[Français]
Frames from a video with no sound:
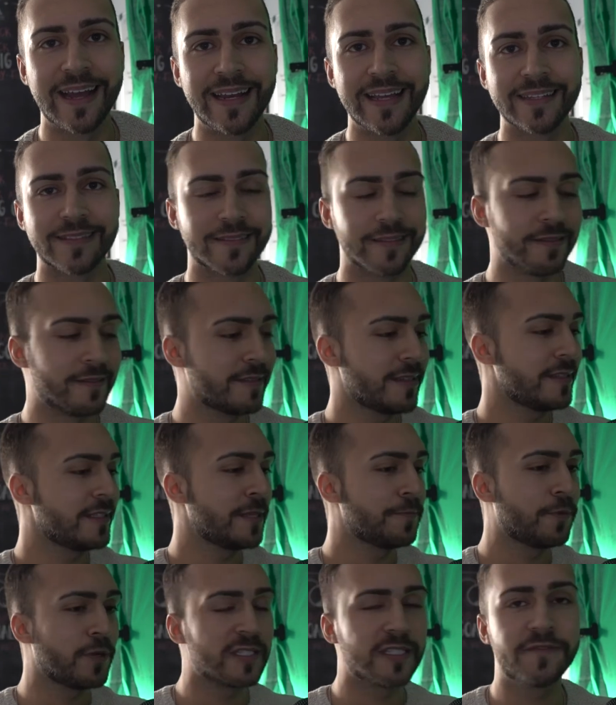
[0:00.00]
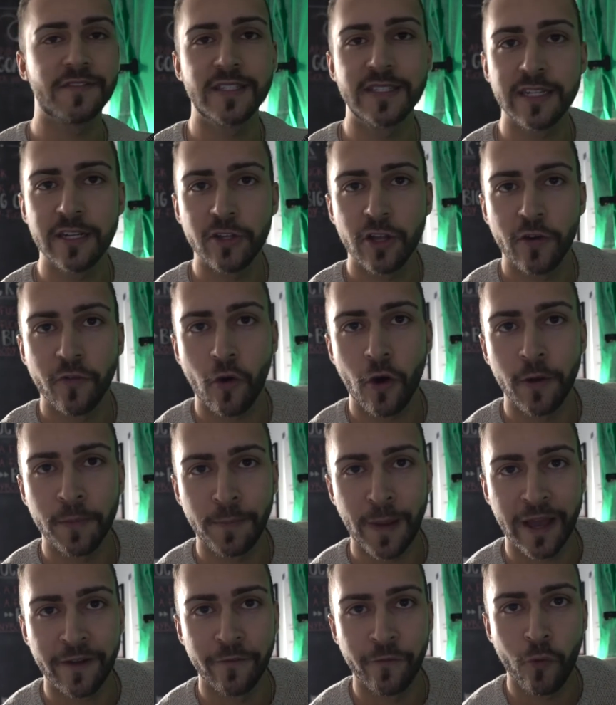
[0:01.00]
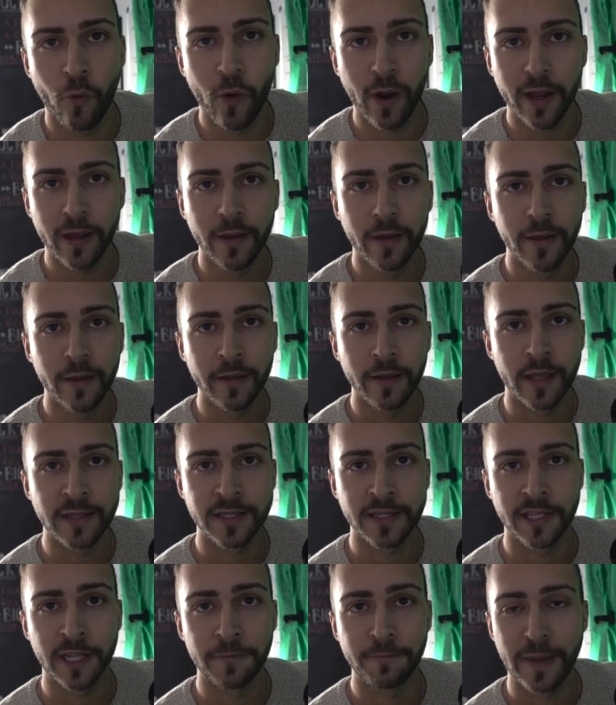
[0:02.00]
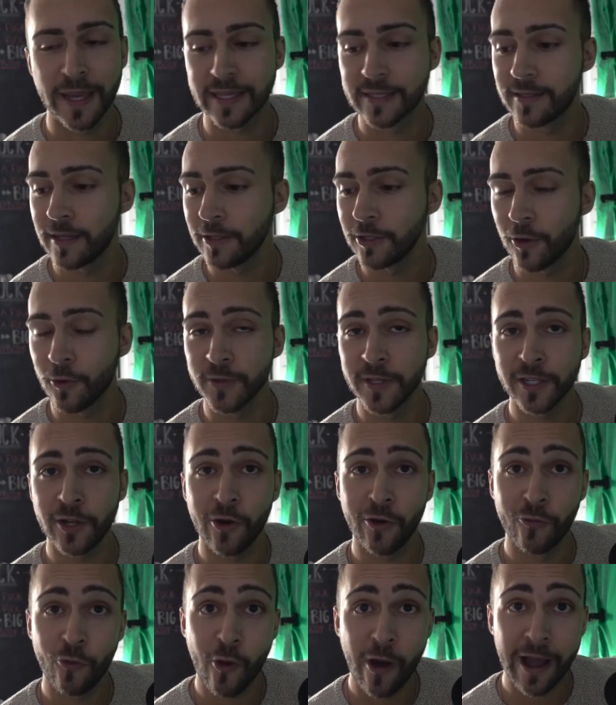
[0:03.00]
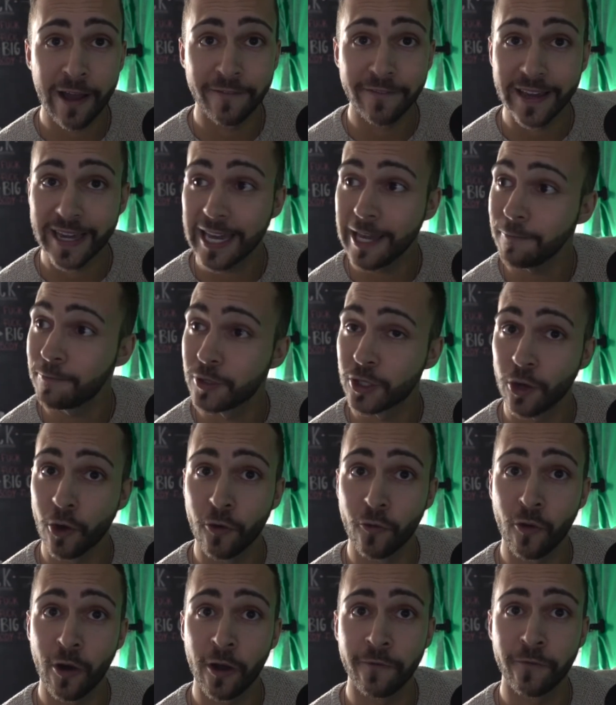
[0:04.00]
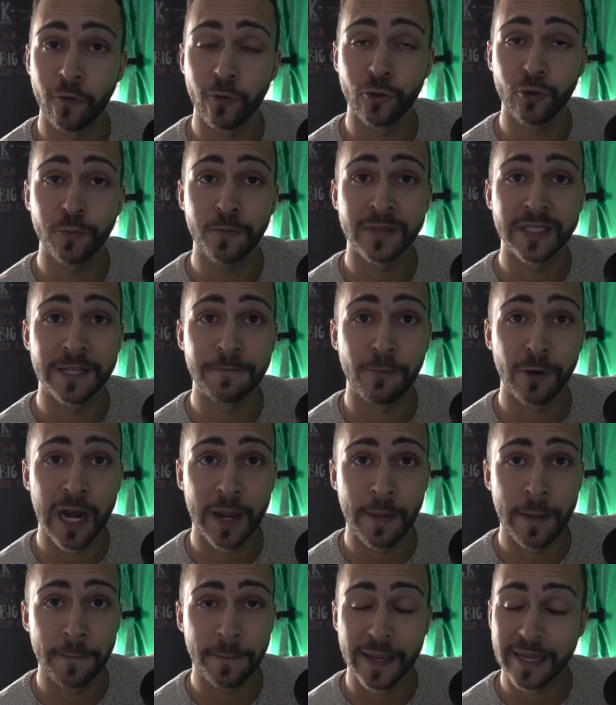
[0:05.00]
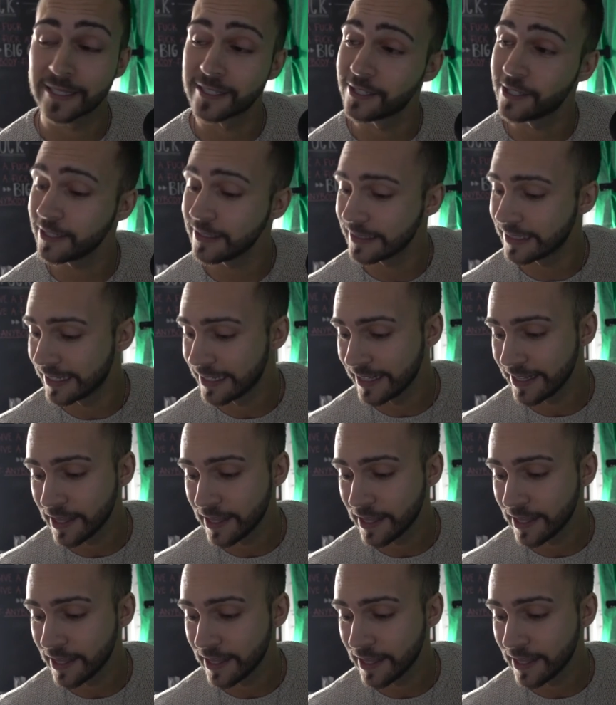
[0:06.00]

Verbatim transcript: en laisser. C'est pas difficile de voir parfois que certaines personnes qu'on dirait qu'on voit en vrai puis qu'on voit en photo puis c'est pas la même personne.